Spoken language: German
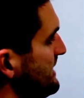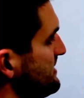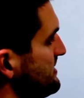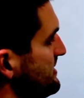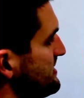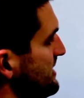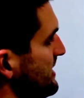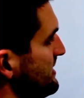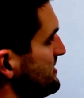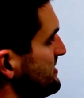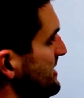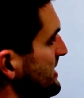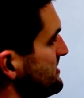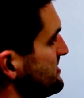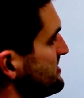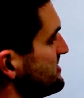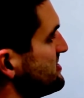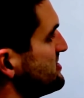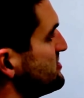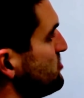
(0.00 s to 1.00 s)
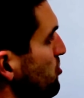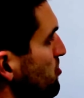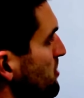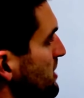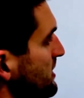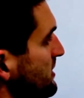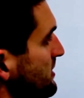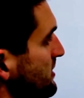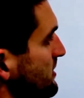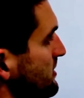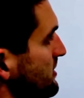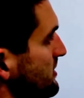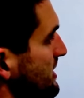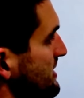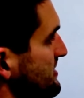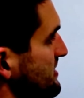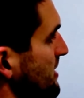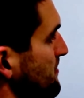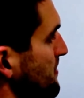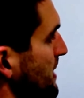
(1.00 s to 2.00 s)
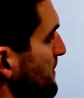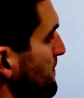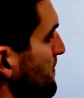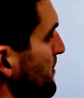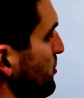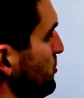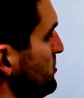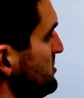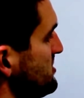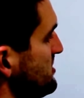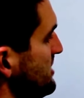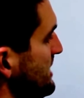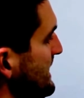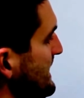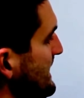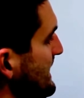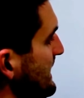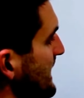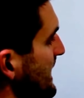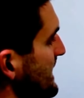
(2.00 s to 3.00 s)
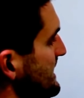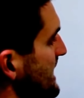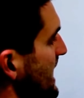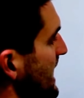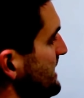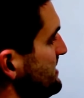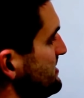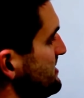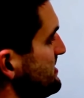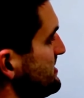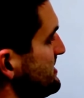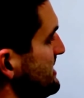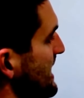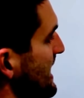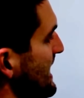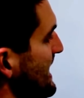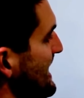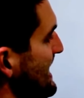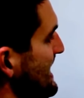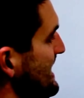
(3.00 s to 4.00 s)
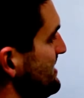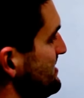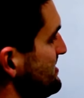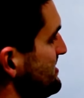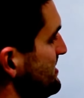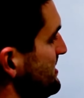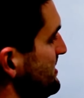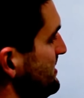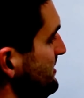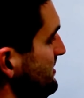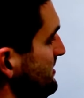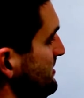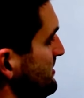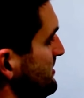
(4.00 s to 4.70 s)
heißt nichts anderes als Summe, deshalb ein Plus. i gleich 1 ist der erste